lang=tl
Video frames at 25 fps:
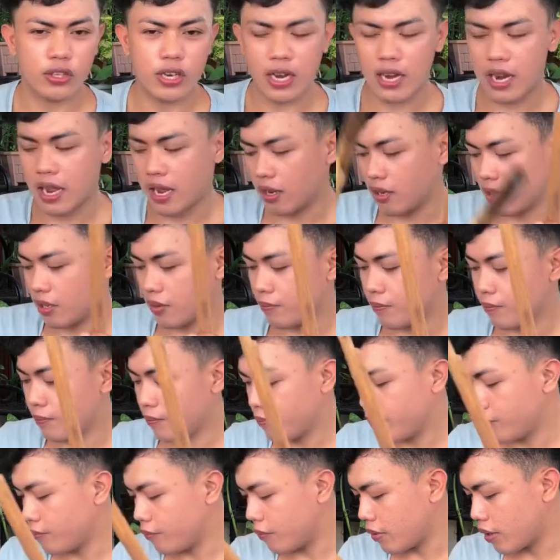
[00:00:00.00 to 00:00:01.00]
Ito na lang.
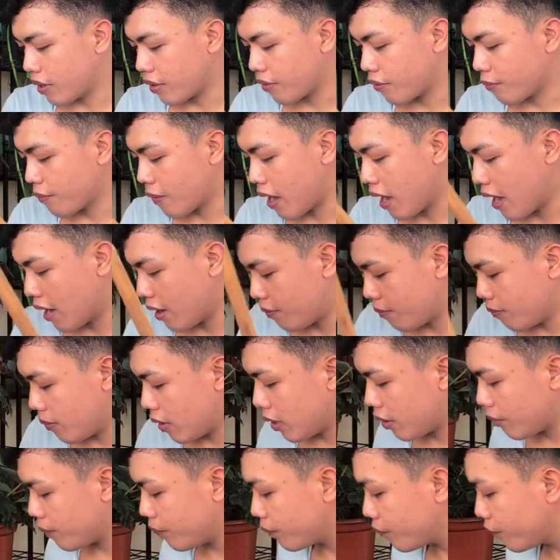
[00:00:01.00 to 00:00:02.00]
Mas
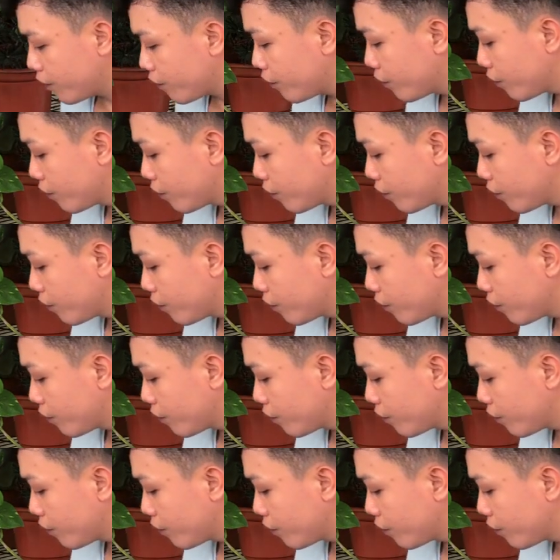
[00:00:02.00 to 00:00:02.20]
mahaba.